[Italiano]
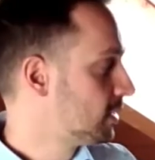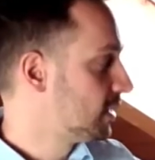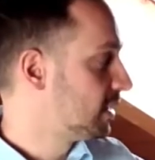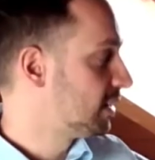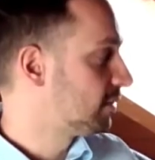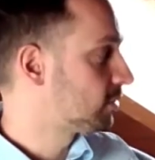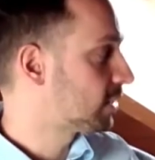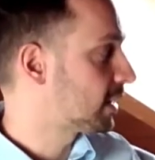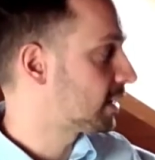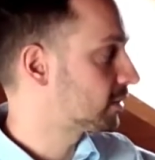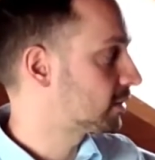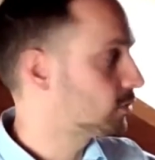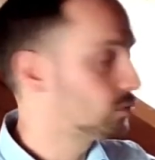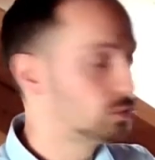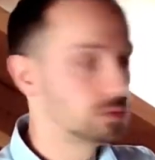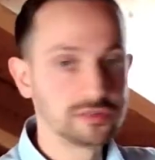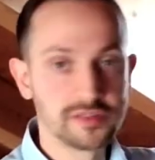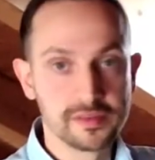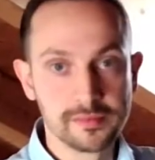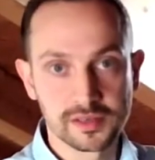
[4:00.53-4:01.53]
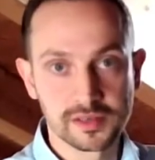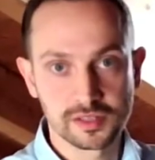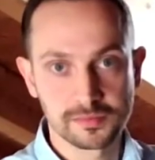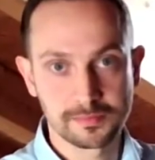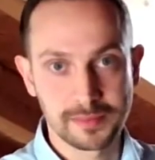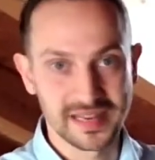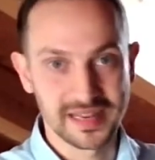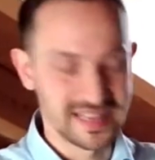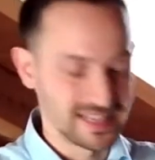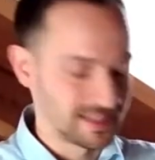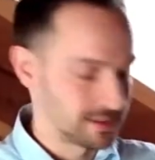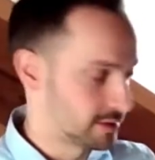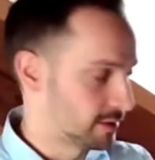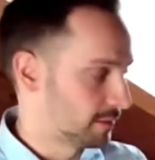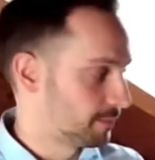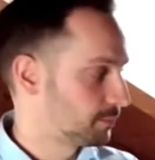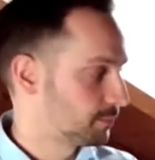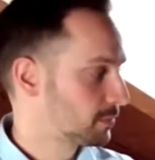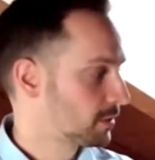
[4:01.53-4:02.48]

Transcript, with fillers: lavorare con un team a spaghetti.